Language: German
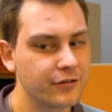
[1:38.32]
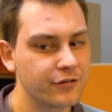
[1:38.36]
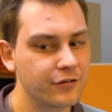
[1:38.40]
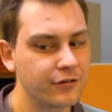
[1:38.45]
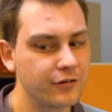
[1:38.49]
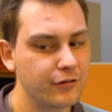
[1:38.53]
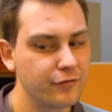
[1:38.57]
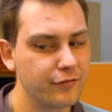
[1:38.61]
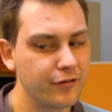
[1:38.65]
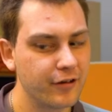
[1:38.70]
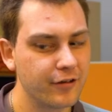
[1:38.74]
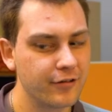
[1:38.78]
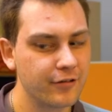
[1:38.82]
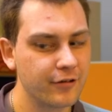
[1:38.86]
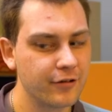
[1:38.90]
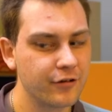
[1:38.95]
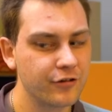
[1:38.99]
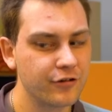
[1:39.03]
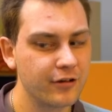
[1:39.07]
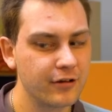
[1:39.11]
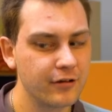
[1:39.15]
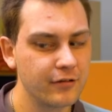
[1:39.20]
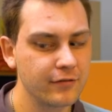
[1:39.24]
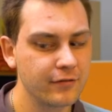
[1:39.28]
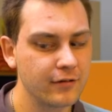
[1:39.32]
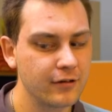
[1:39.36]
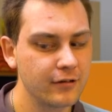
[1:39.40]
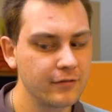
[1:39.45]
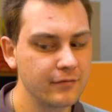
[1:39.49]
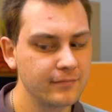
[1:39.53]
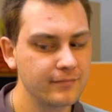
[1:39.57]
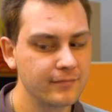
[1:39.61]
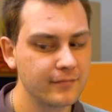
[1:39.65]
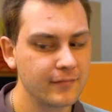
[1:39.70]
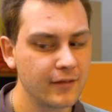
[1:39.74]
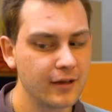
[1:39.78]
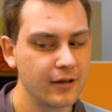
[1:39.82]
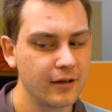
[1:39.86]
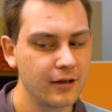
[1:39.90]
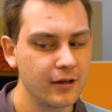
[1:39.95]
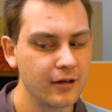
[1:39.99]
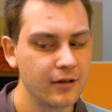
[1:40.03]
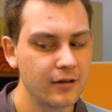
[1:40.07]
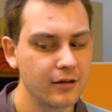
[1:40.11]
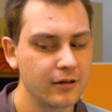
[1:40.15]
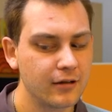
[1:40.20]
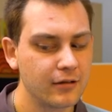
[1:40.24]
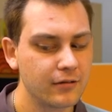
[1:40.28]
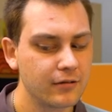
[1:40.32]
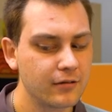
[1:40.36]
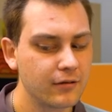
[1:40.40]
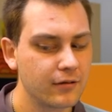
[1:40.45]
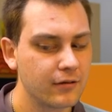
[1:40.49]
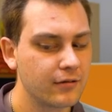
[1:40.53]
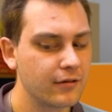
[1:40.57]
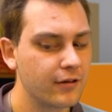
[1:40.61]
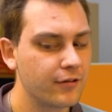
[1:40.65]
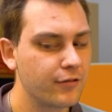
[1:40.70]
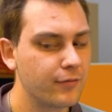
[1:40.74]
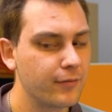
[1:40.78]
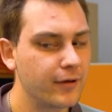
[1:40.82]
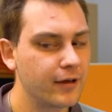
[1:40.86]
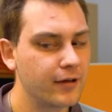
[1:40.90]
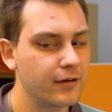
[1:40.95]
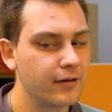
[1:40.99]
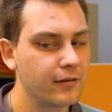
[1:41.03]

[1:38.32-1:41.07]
schon festgestellt worden. Deswegen